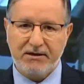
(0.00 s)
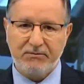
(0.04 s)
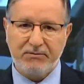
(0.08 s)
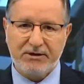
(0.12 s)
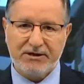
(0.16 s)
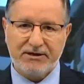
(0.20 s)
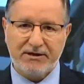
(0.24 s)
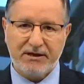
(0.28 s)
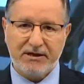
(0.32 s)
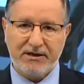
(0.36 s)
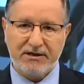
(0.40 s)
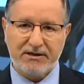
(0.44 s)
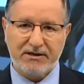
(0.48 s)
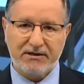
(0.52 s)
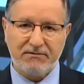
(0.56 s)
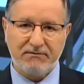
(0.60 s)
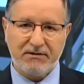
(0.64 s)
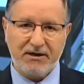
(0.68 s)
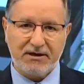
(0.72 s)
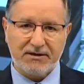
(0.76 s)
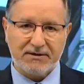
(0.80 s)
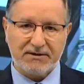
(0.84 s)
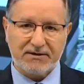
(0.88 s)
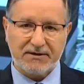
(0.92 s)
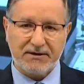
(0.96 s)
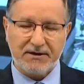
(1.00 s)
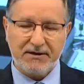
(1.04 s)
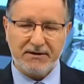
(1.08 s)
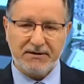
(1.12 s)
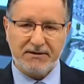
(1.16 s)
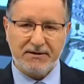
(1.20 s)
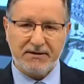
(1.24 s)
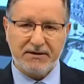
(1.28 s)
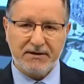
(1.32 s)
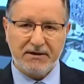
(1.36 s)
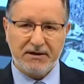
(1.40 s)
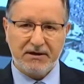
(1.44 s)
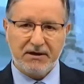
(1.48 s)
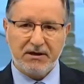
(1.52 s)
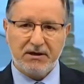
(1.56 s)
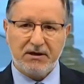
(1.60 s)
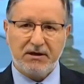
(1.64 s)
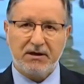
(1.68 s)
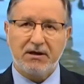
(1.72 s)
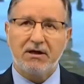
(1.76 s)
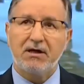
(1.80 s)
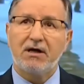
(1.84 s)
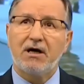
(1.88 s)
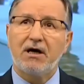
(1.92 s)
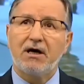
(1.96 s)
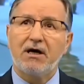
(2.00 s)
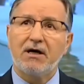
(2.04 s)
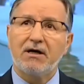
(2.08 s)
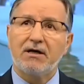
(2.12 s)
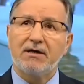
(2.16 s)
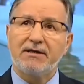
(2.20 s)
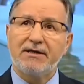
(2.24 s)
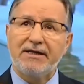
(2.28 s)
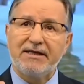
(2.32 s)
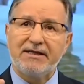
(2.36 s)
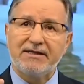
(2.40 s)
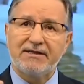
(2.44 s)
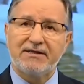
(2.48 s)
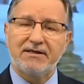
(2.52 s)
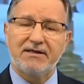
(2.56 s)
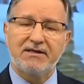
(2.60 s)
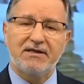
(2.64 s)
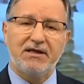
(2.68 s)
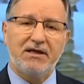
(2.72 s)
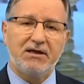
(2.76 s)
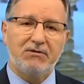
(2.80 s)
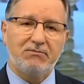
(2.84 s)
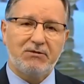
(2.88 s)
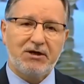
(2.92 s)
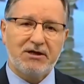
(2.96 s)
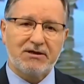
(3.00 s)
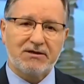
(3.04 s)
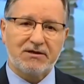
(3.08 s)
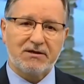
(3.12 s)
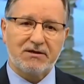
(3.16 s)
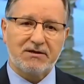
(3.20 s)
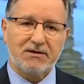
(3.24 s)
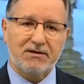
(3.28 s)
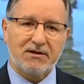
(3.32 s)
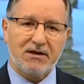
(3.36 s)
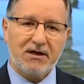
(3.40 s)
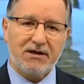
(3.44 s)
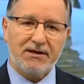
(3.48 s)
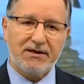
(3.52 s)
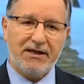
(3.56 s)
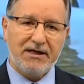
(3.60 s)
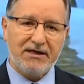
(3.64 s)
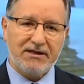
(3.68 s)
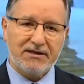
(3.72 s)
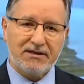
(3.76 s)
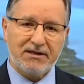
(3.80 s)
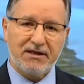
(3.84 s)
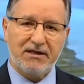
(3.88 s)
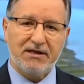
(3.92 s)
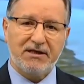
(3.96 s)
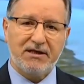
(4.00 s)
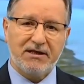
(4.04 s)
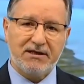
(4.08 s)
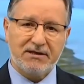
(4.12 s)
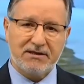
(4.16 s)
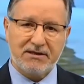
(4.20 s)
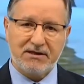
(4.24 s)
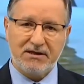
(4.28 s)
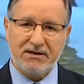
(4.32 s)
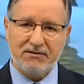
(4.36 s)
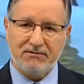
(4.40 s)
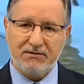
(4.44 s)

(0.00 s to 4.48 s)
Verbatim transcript: meselesi varsa e, dinsiz, imansız, ateistin kestiği